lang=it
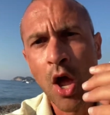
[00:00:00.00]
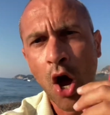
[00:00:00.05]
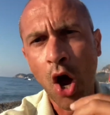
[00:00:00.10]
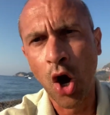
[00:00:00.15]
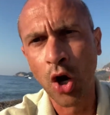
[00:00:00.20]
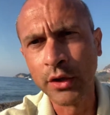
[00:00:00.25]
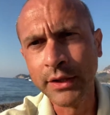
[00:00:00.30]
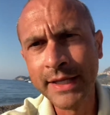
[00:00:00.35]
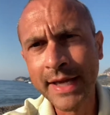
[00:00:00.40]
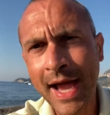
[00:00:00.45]

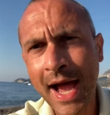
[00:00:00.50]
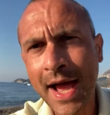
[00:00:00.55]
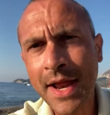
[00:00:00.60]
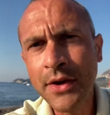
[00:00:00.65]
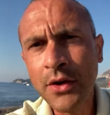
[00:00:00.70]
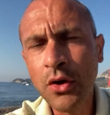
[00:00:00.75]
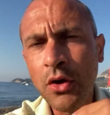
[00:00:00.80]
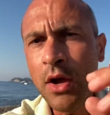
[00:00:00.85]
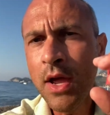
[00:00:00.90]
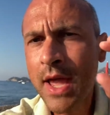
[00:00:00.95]
ogni
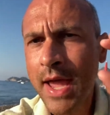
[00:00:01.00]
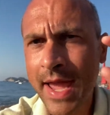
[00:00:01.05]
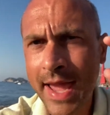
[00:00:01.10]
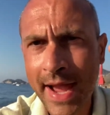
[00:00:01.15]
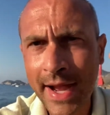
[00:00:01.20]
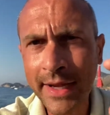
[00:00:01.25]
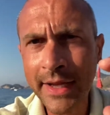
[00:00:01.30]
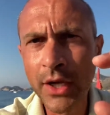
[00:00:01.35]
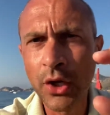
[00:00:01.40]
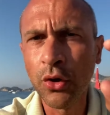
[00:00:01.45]
anno e
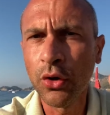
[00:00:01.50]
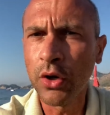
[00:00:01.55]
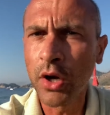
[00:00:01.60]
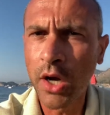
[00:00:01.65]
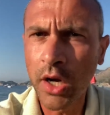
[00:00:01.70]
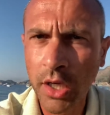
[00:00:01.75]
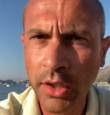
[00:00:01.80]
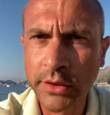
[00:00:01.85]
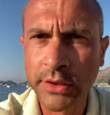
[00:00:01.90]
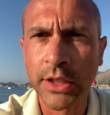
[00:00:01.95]
anche loro
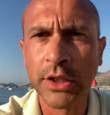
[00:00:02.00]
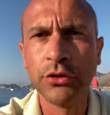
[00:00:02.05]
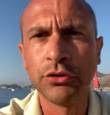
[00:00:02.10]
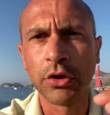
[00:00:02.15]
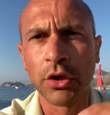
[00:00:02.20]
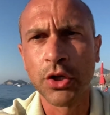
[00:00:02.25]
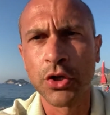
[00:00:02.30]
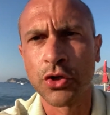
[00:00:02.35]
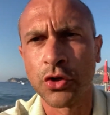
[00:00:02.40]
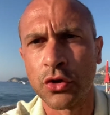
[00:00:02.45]
hanno attinto
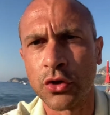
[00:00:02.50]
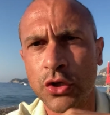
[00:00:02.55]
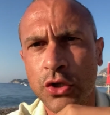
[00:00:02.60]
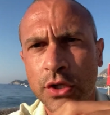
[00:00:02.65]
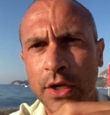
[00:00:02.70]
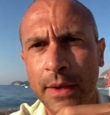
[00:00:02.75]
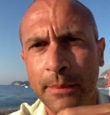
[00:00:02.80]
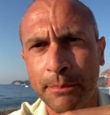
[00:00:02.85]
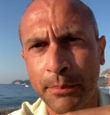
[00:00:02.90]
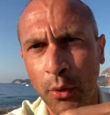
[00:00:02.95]

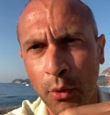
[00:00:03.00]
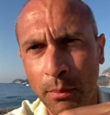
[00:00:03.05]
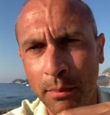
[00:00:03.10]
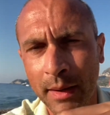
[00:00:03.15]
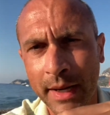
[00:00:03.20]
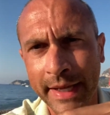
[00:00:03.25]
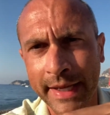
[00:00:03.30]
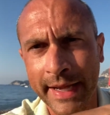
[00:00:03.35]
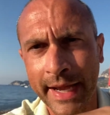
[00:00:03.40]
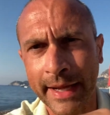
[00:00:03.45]
risorse
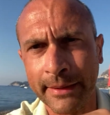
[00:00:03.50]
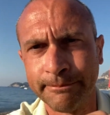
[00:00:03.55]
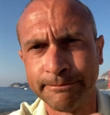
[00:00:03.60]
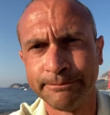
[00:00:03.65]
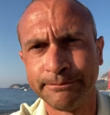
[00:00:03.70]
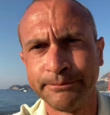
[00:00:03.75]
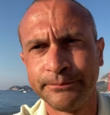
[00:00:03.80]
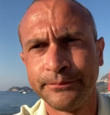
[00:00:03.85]
pubbliche.